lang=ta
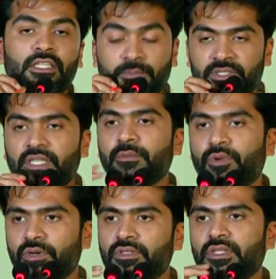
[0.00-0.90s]
எஸ்பெஷலி
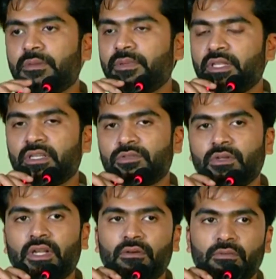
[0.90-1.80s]
ப்ரொடியூசரை பற்றி நான்
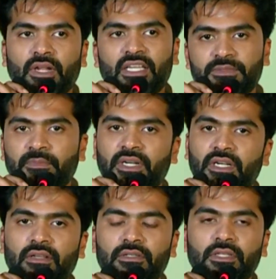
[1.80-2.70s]
சொல்லி ஆகணும் லாஸ்ட்
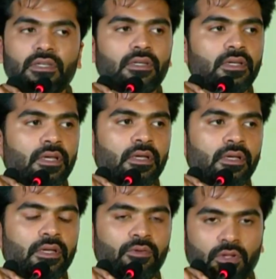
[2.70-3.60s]
மினிட்ல வந்து
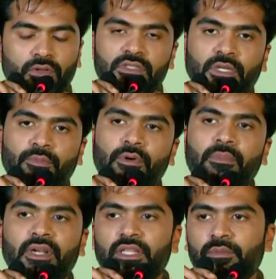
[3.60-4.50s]
இவ்வளோ தூரம்
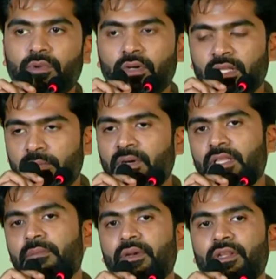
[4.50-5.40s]
சப்போர்ட் பண்ணி இந்த ப்ரோ இந்த
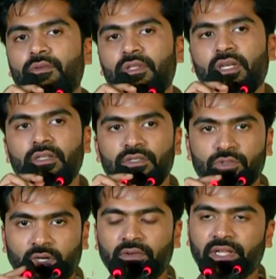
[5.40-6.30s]
படத்தை பண்ணி கொடுத்தாரு
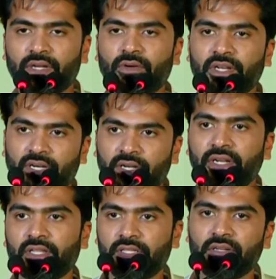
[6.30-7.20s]
ஸோ அவருக்கு என்னுடைய
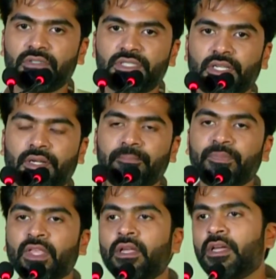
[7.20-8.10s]
நன்றியை நான் தெரிவிச்சுக்கிறேன்
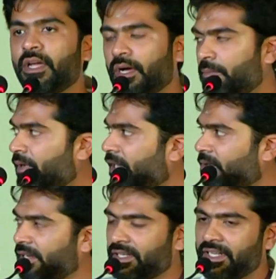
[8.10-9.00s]
அப்புறம்
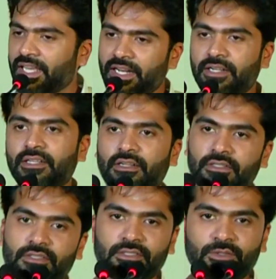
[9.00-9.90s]
என்னுடைய டைரக்டர்
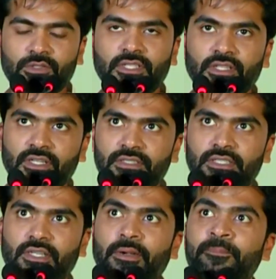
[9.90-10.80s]

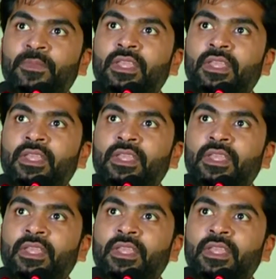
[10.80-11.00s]
சுசீந்திரன் சார்